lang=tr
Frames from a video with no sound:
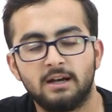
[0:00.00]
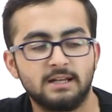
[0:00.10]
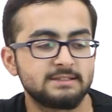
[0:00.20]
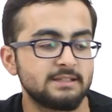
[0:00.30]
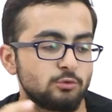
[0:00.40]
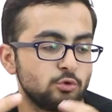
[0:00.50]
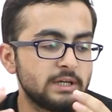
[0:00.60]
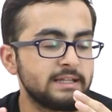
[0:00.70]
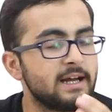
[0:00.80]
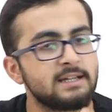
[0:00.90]
Aslında
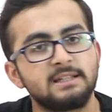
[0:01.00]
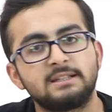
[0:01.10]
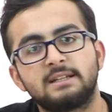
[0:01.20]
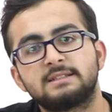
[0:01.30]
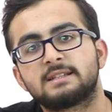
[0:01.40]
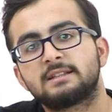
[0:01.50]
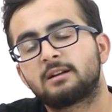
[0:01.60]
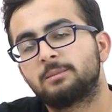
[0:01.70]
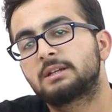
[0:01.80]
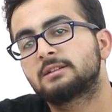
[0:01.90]
dünyanın her yerinden insanlar
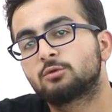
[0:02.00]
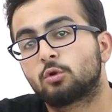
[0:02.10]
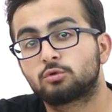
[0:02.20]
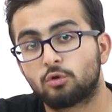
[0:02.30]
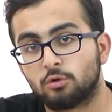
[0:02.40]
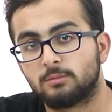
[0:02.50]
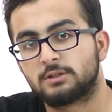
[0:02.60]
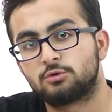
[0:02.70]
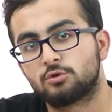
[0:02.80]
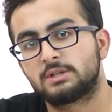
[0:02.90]
Amerika'da doktor olmak istiyor.